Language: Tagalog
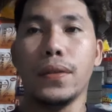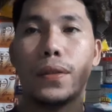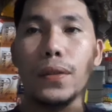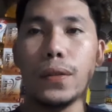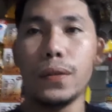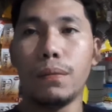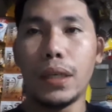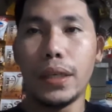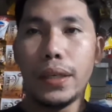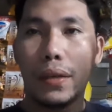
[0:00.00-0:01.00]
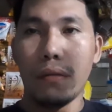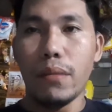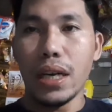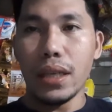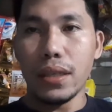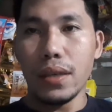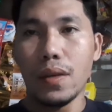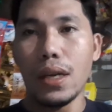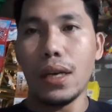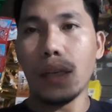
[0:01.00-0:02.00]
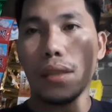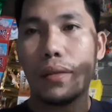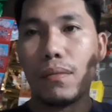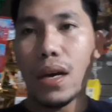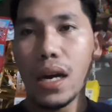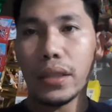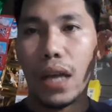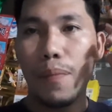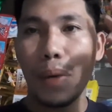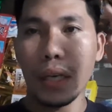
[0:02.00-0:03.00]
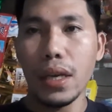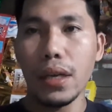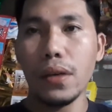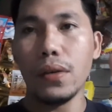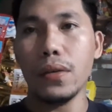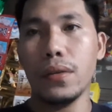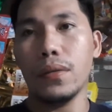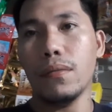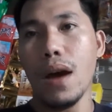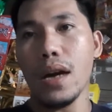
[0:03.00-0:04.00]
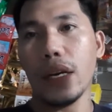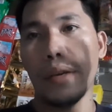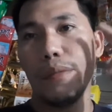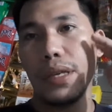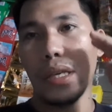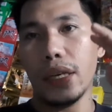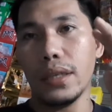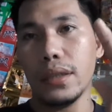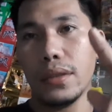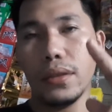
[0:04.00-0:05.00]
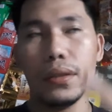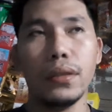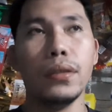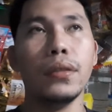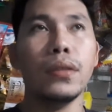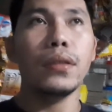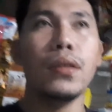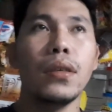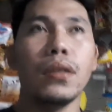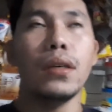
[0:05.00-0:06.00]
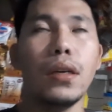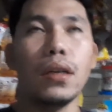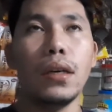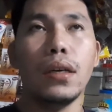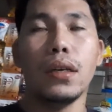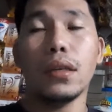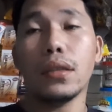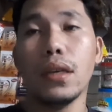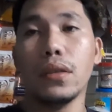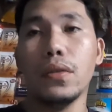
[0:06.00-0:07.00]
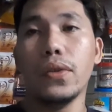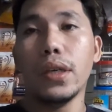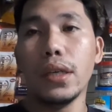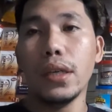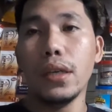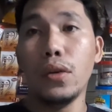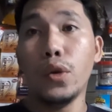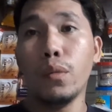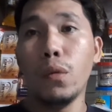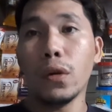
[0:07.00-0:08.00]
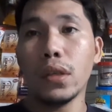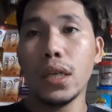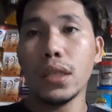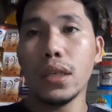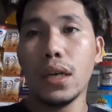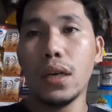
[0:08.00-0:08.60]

So, magandang umaga sa inyo lahat, mga katalpakero, mga kaibigan. So, no, uh, ako ay lugmok na sa